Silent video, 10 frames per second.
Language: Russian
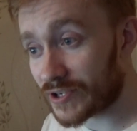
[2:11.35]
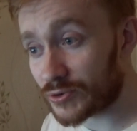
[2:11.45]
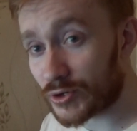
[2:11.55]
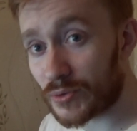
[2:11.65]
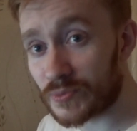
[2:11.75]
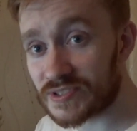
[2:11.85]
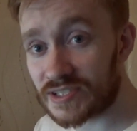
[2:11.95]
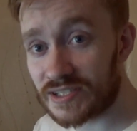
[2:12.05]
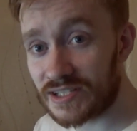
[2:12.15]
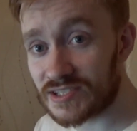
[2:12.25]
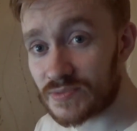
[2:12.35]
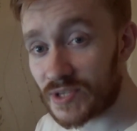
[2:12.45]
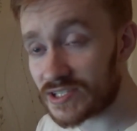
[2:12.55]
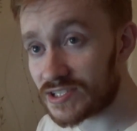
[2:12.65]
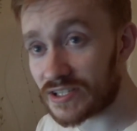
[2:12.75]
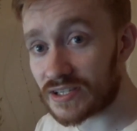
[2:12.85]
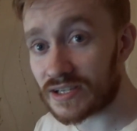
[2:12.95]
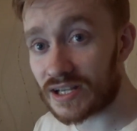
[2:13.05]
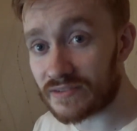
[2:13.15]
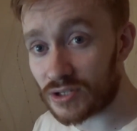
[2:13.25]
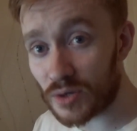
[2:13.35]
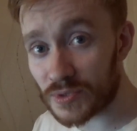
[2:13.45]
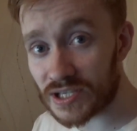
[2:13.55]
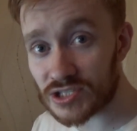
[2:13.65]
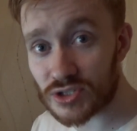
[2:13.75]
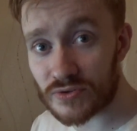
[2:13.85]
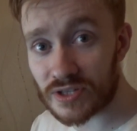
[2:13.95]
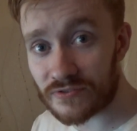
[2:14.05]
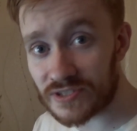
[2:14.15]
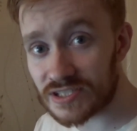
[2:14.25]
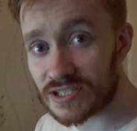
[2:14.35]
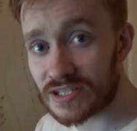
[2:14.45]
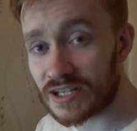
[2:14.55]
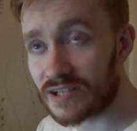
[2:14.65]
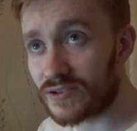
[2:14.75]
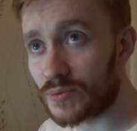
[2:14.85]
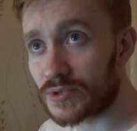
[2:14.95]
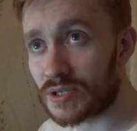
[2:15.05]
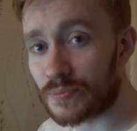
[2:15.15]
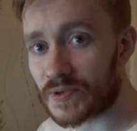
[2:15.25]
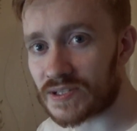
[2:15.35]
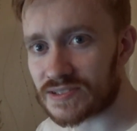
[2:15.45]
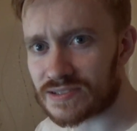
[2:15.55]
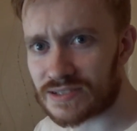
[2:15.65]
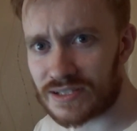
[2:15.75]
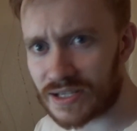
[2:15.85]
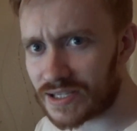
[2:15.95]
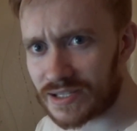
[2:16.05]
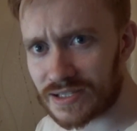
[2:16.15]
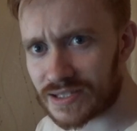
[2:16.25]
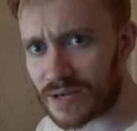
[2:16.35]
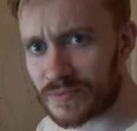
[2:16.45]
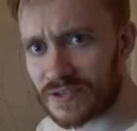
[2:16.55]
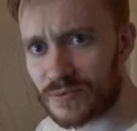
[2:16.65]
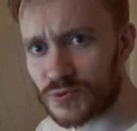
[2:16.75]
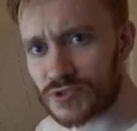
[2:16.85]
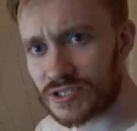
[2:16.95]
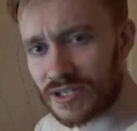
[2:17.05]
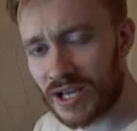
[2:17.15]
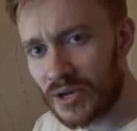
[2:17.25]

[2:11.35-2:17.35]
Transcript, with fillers: в котором мы соединились вместе головоломки, основанные на физике, головоломки простые какие-то там, где вам нужно